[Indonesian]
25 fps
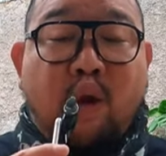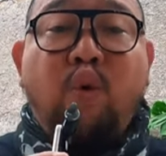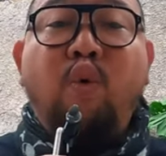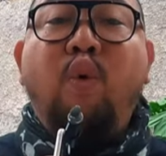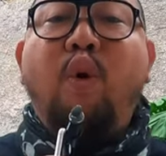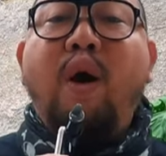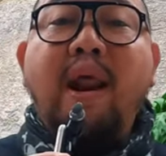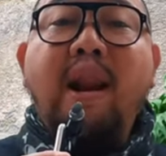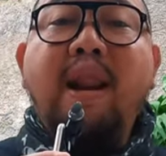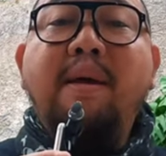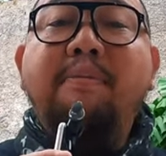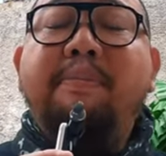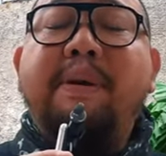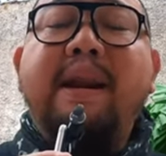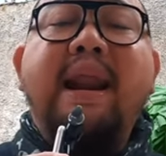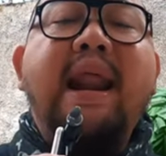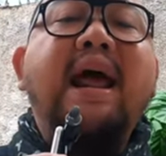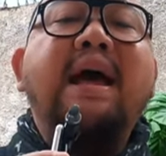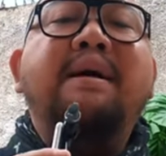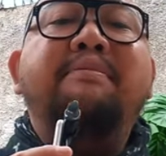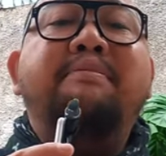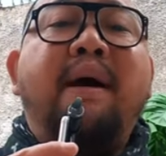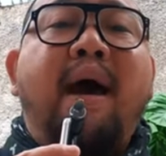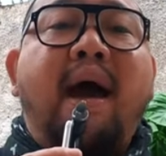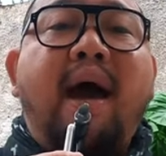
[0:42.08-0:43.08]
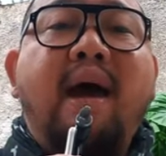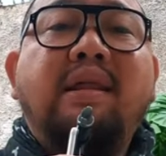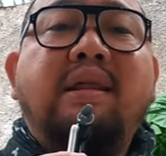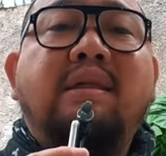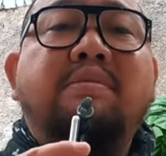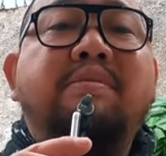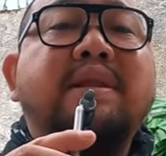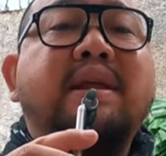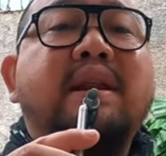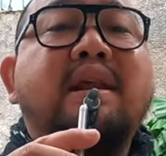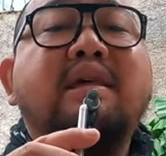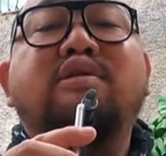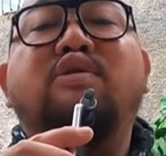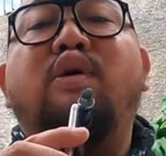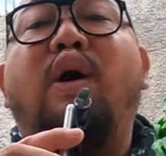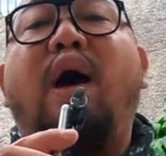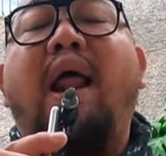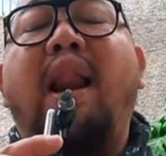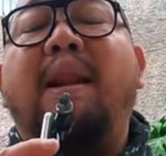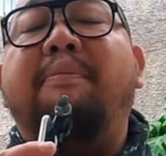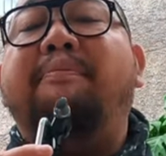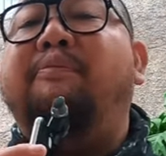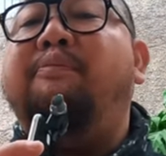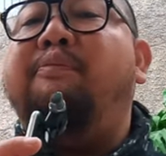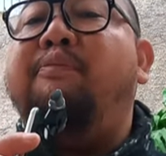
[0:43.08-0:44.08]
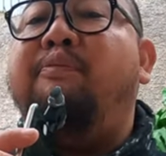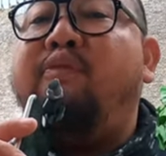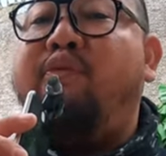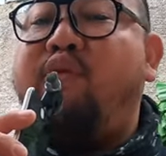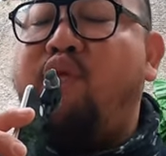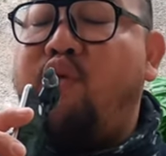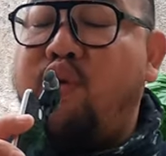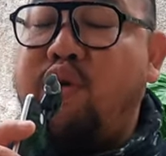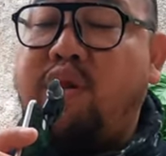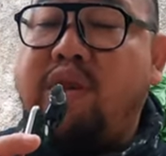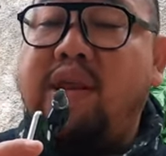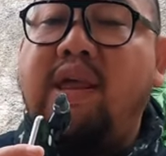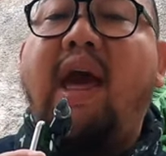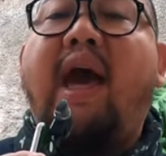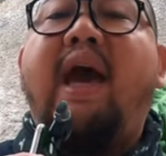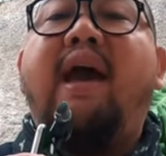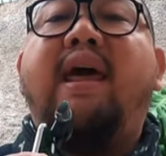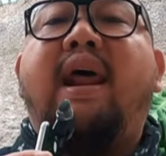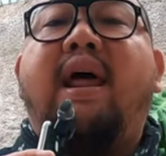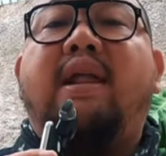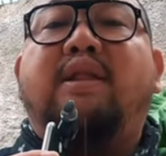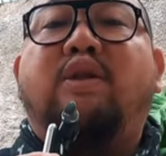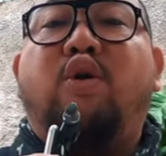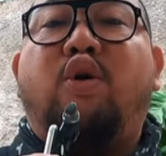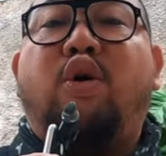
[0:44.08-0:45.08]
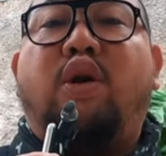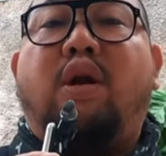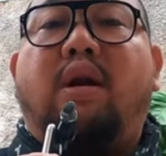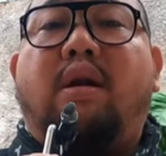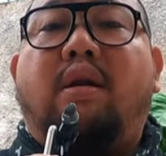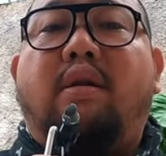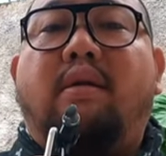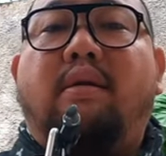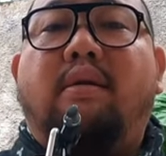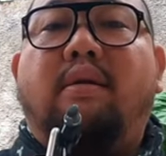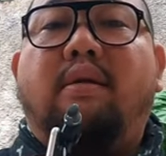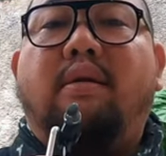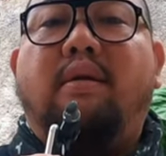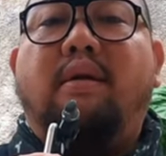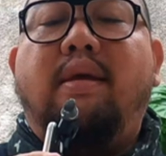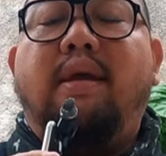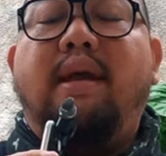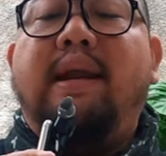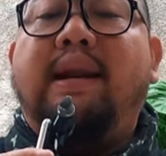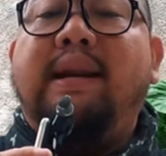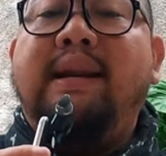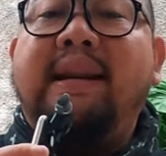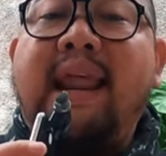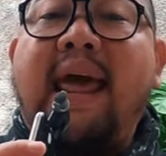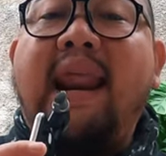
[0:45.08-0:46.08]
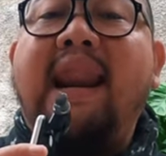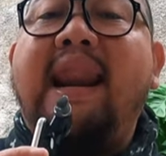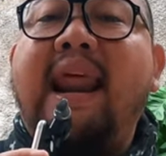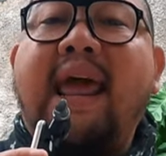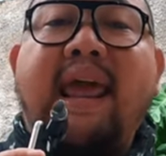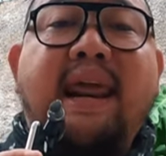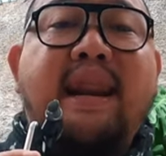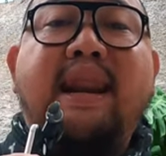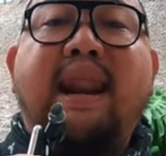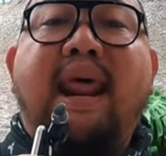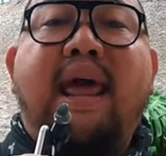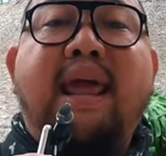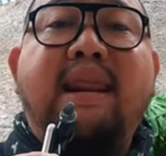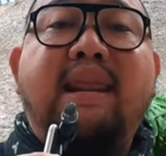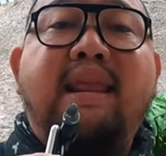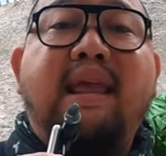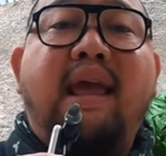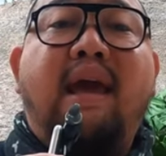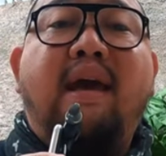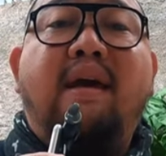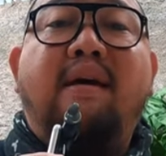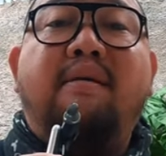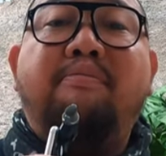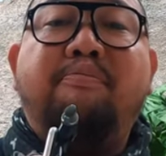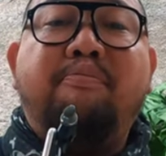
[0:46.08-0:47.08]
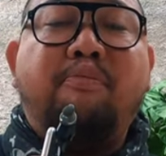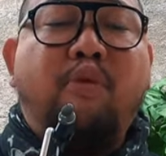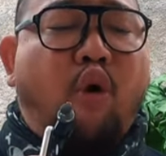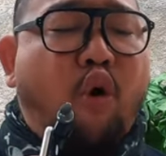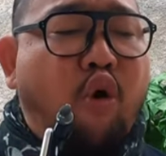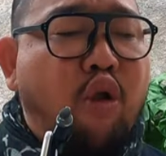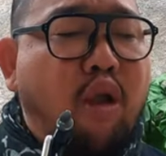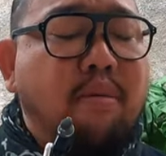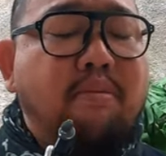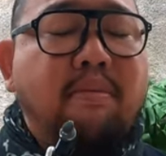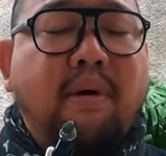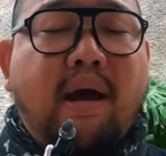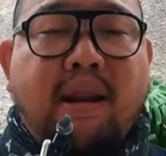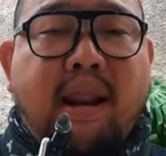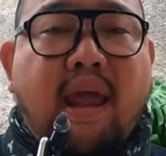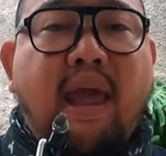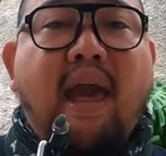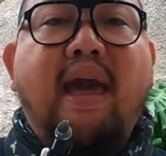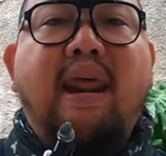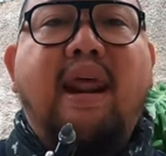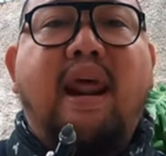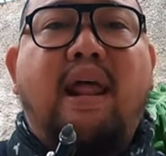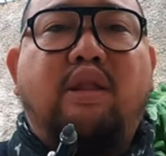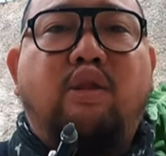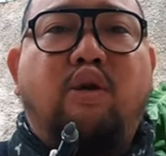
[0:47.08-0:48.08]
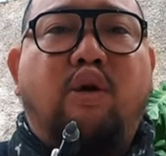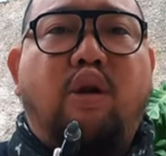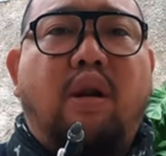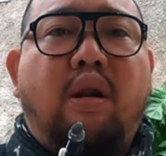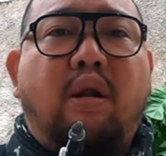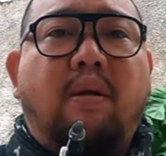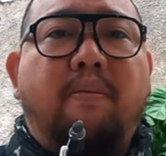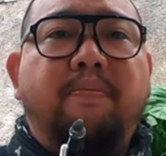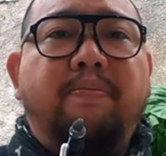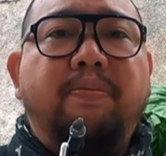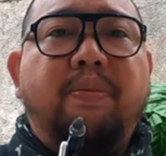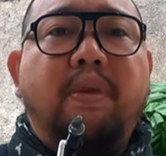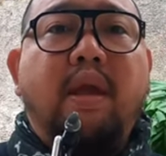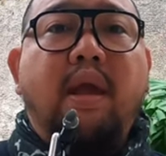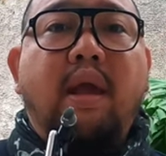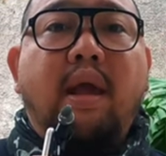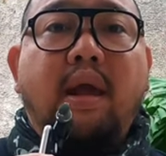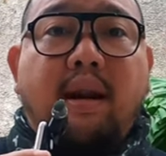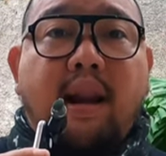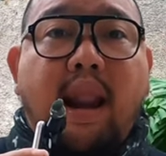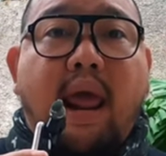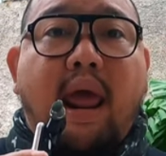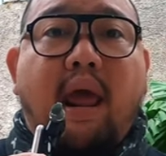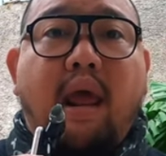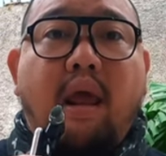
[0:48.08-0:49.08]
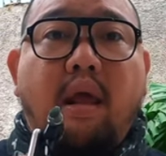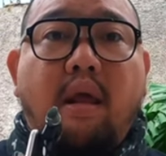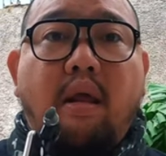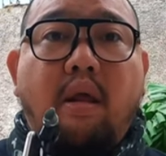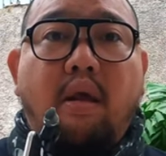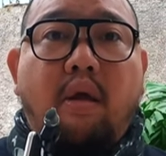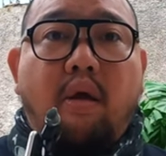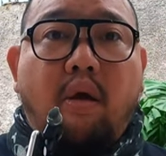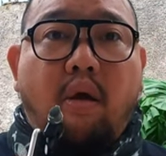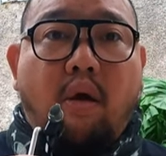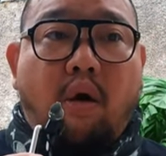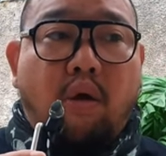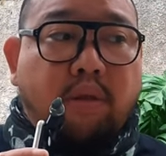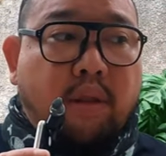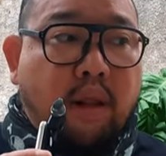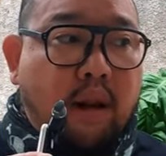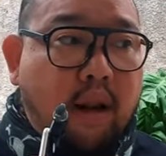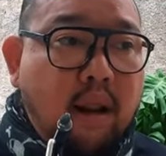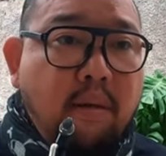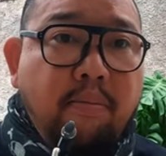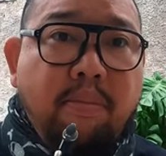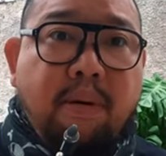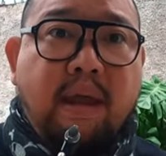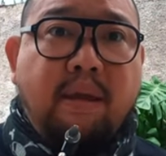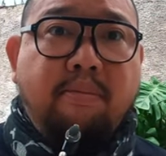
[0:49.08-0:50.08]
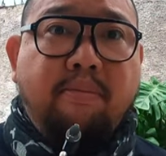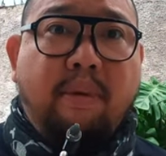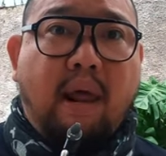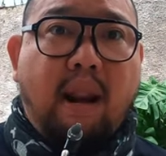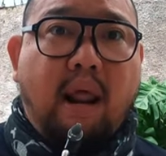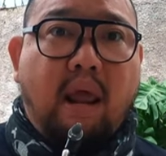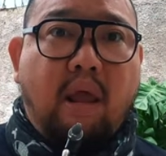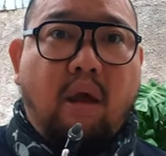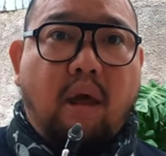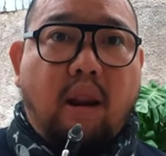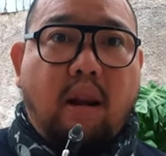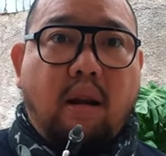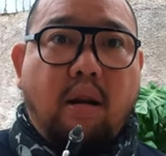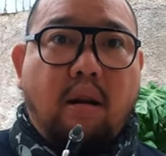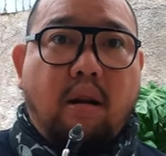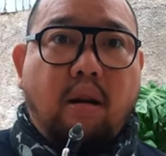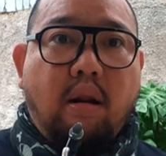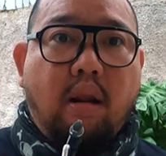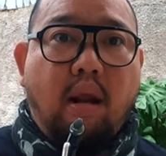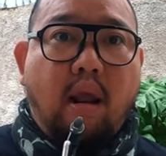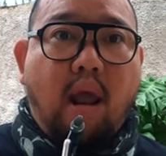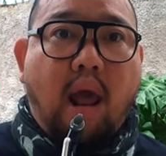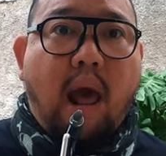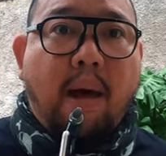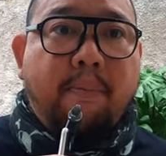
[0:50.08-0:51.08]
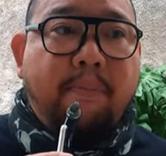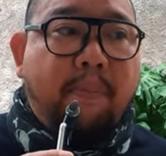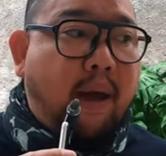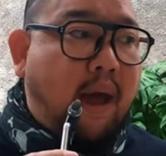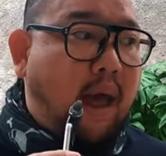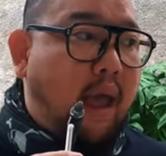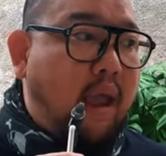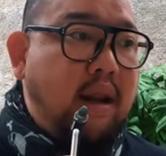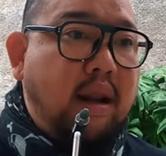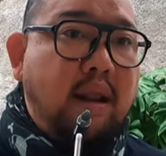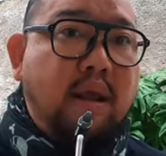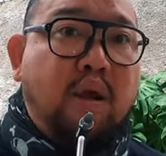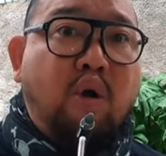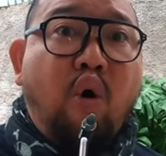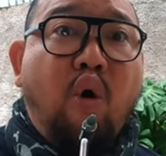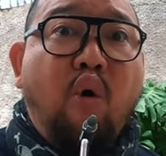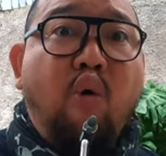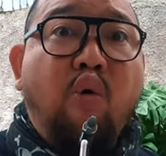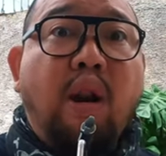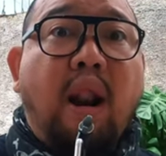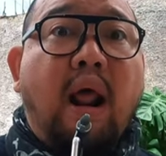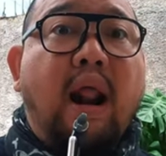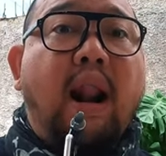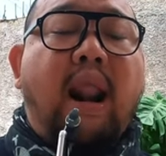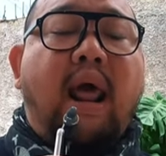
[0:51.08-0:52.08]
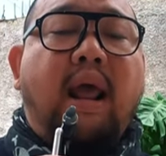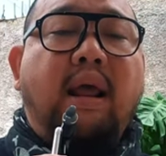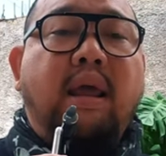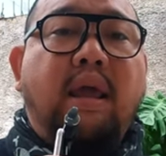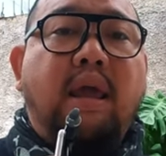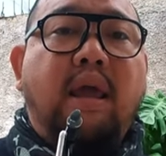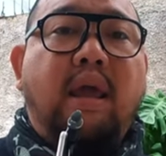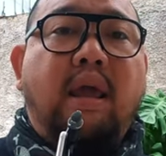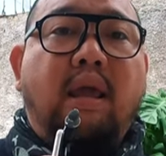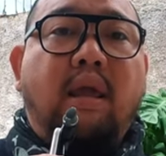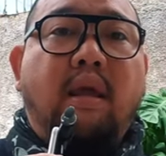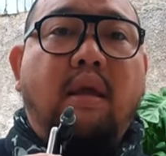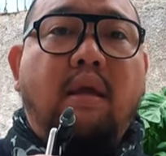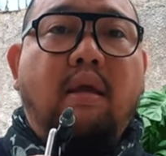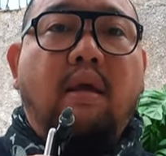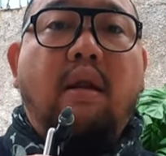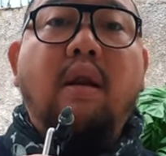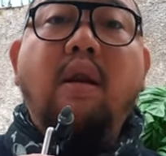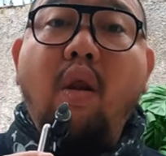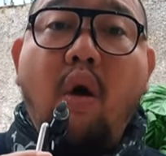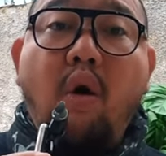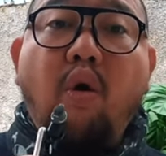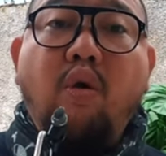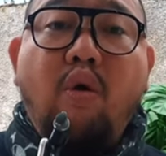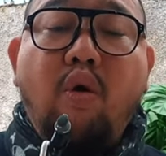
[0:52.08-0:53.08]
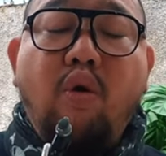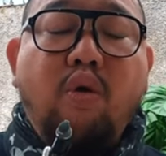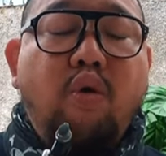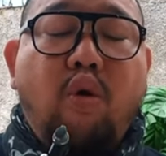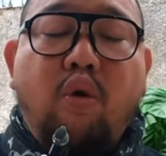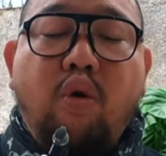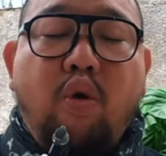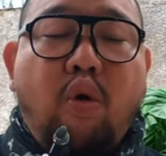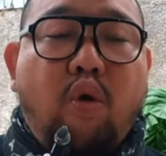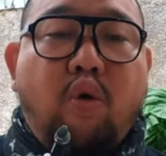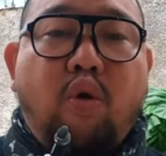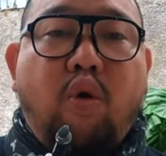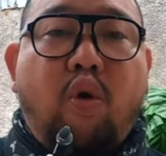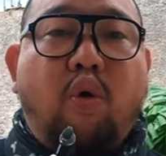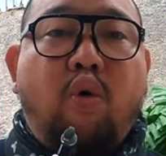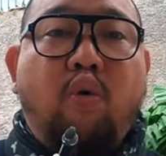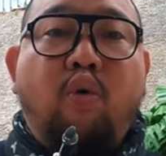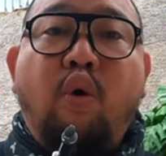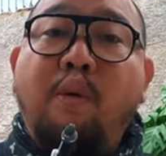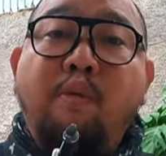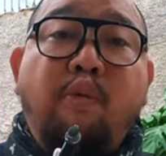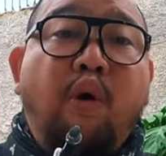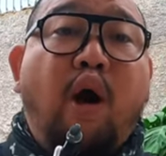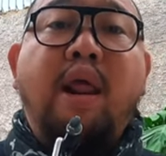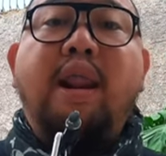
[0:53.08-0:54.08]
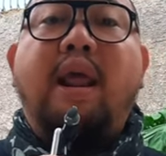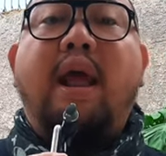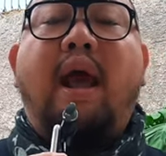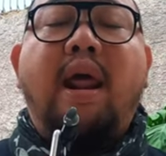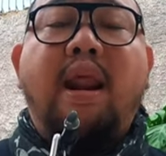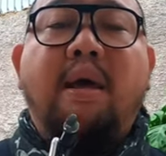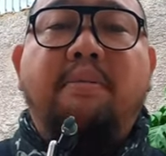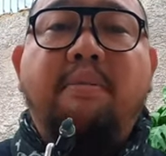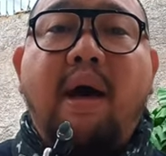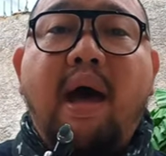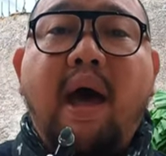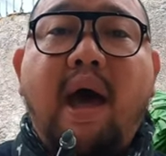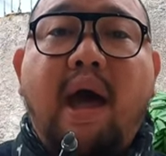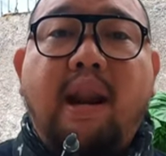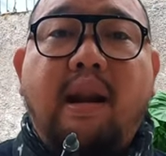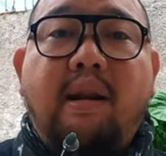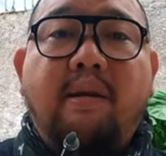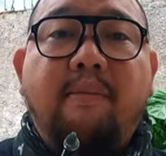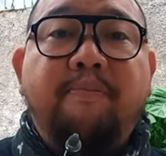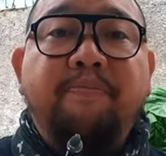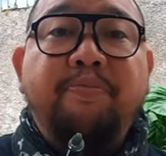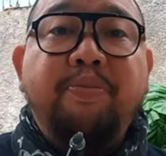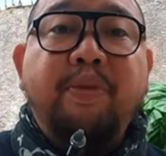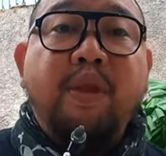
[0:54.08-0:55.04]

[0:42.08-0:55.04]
Gue nih pernah ngebahas sebenarnya soal fungsi aerator dan lain-lainnya. Pokoknya mengenai aerator. Nah, konten ini bagaimana ya? Apakah ini gue ngulang lagi? No, no, no, no, no. Gue bukannya nggak ada bahan.